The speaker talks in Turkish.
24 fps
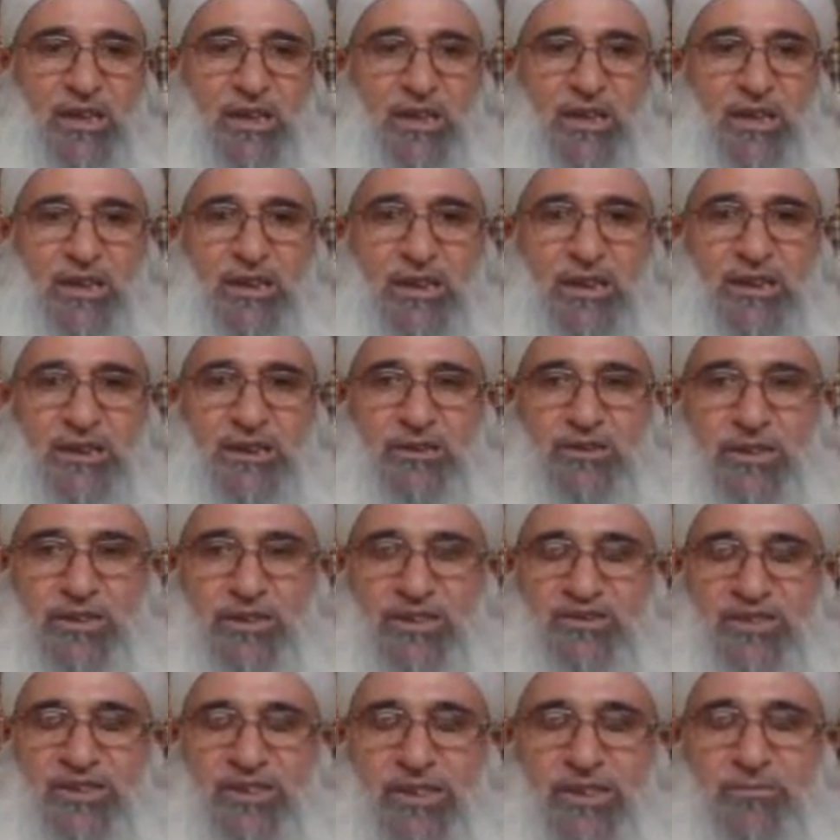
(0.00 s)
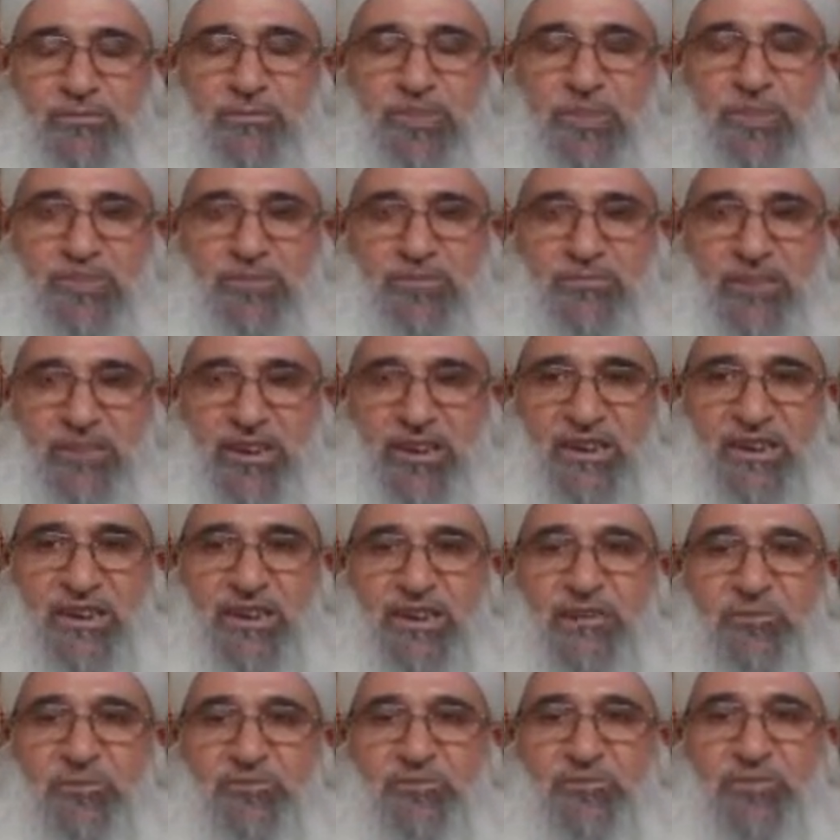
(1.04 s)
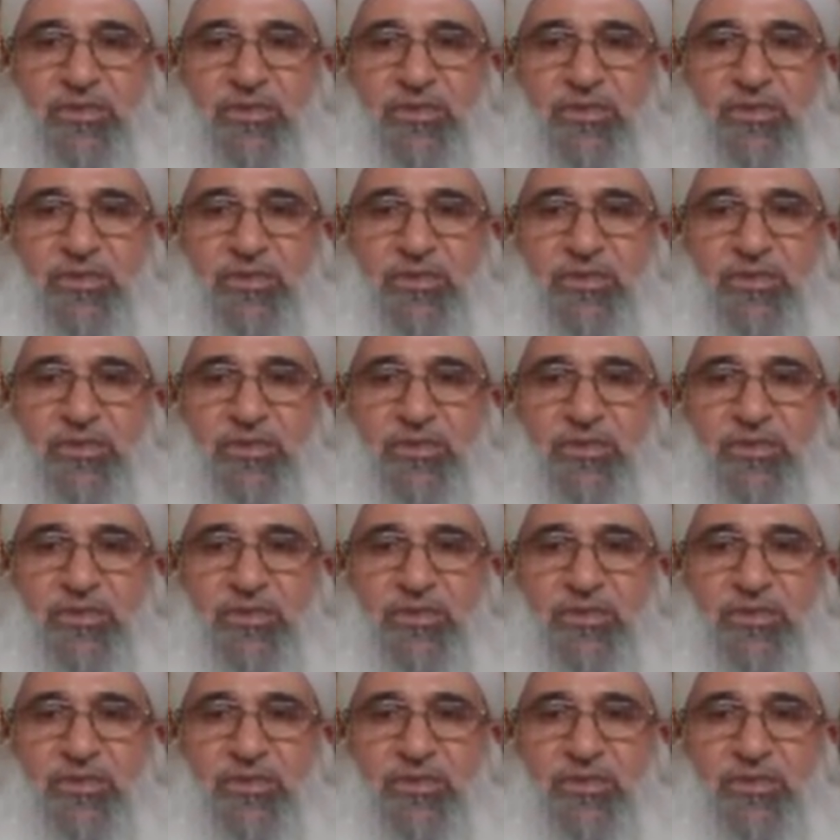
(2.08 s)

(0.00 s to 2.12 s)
alihi ve ashabihi ecmaîn.